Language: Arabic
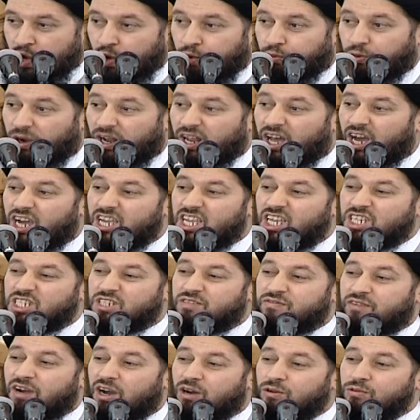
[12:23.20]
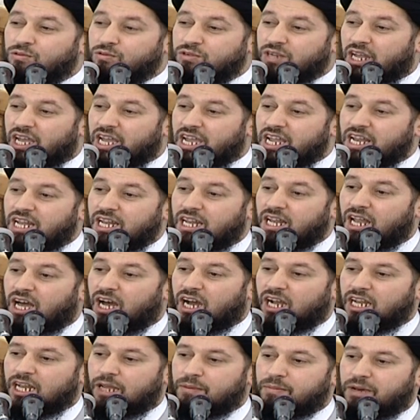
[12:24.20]
ولا يشفعون
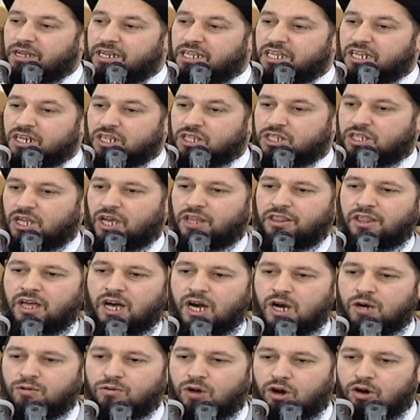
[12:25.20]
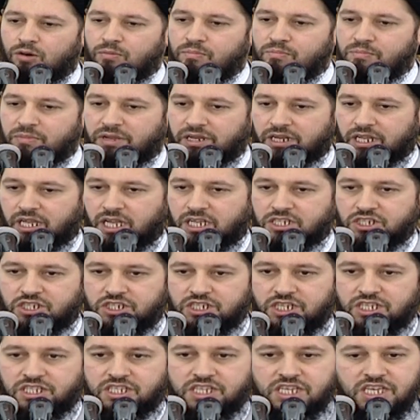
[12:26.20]
إلا لمن ارتضى وهم من
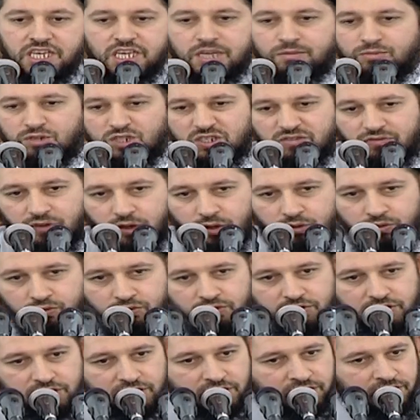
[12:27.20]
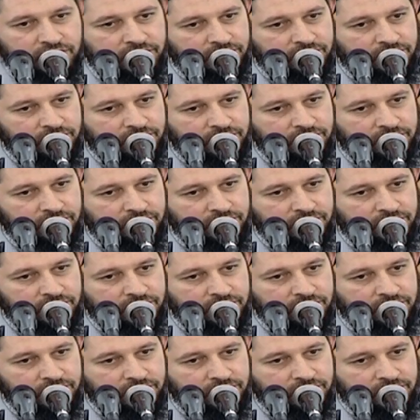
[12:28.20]
خشيته مشفقون